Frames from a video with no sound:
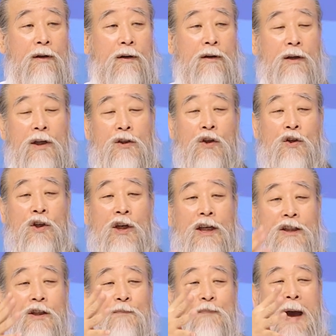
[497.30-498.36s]
그래서
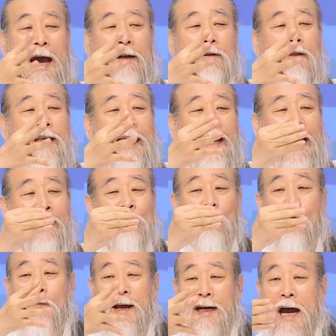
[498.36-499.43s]
거기서 바르게
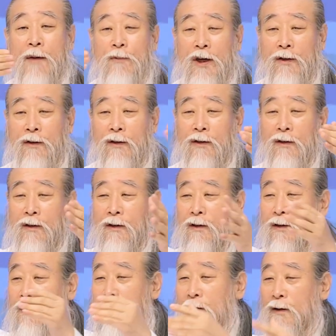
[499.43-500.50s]
행동만 하면
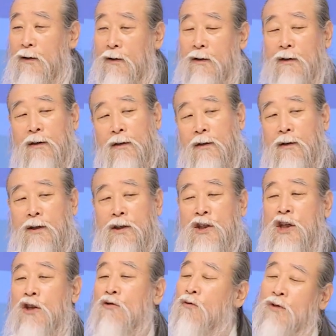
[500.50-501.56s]

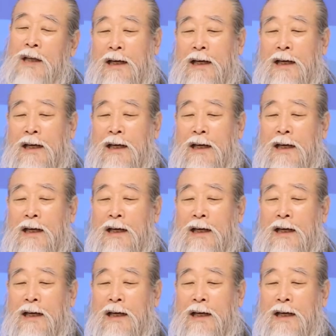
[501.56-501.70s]
신용